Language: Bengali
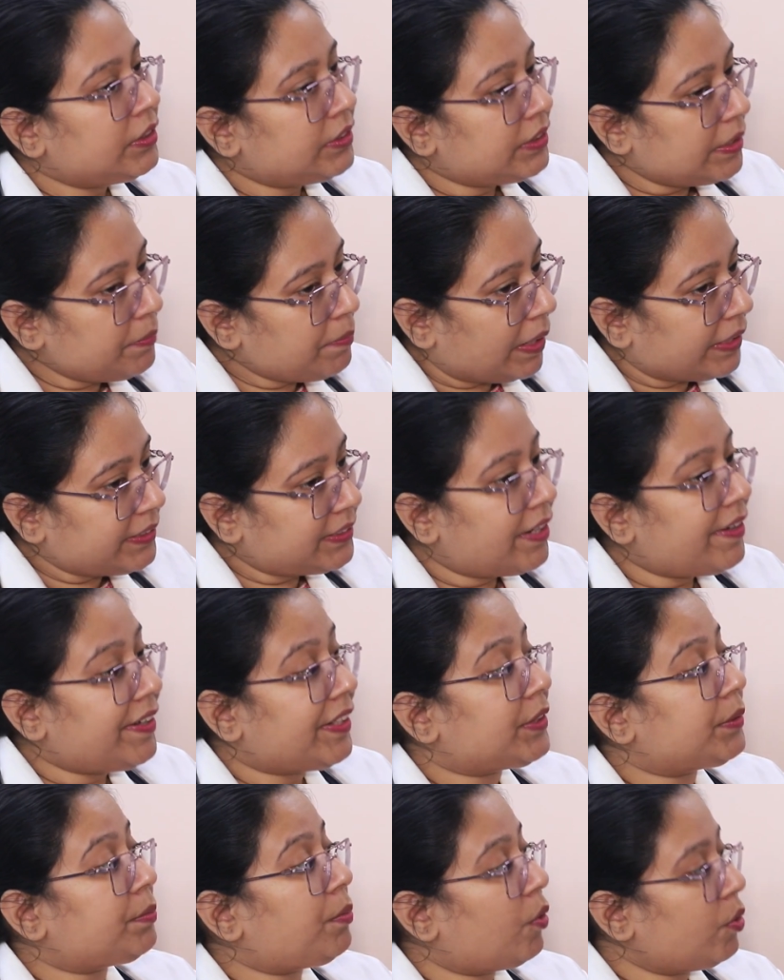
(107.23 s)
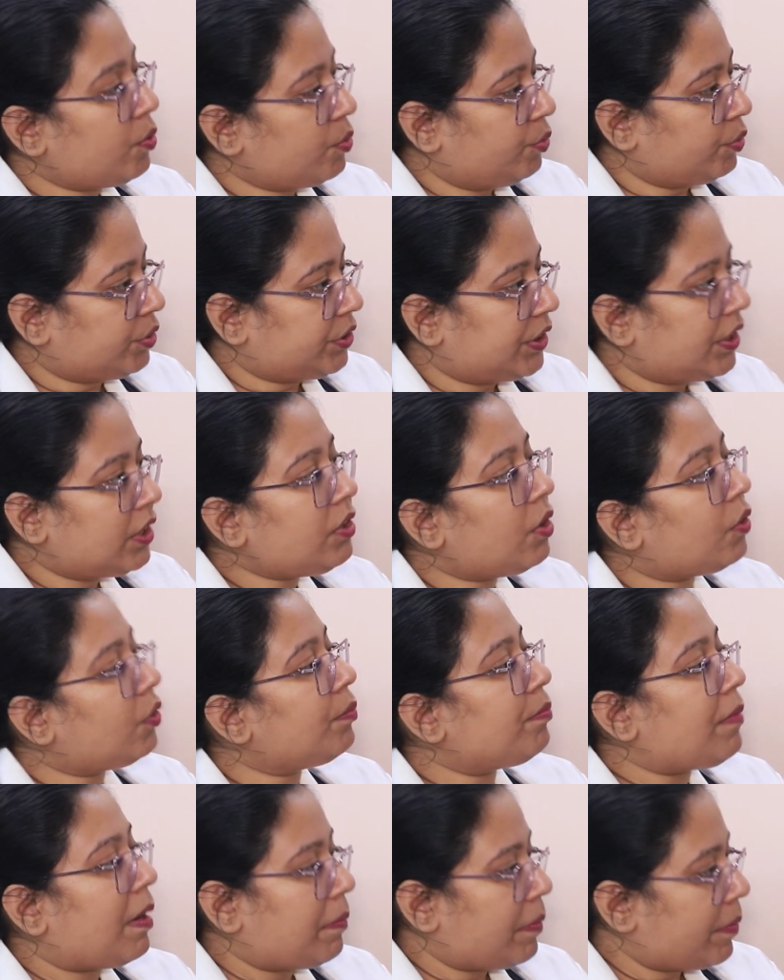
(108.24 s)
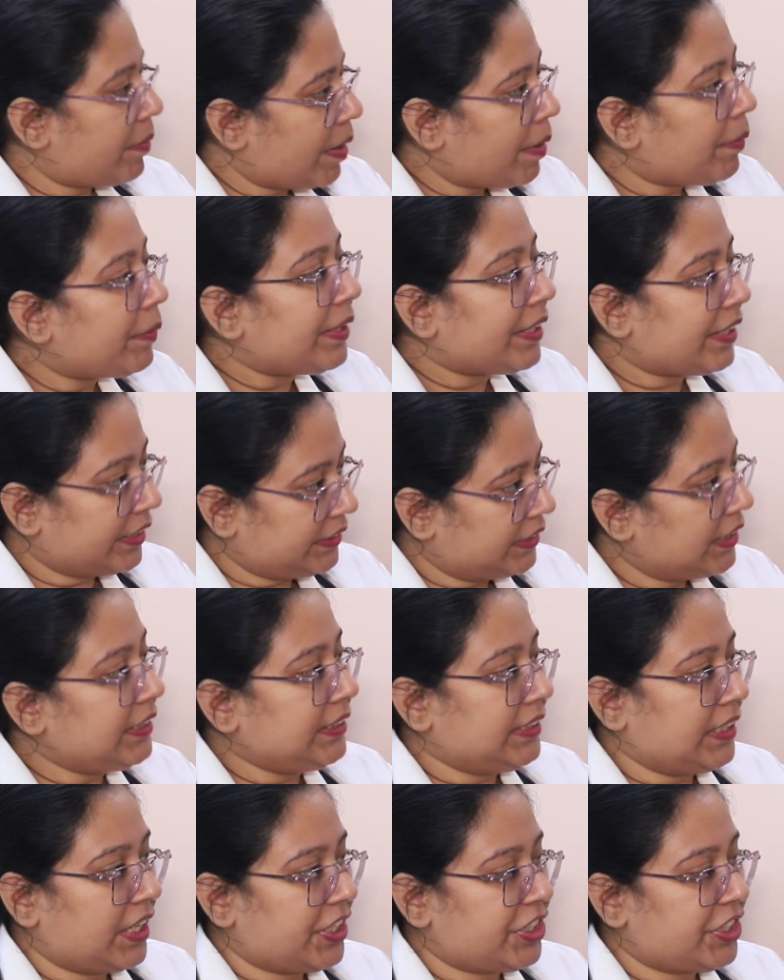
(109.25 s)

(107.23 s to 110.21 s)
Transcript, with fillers: সে বাচ্চা রেসপন্ড করছে না তখন মা বাবারা আমাদের কাছে নিয়ে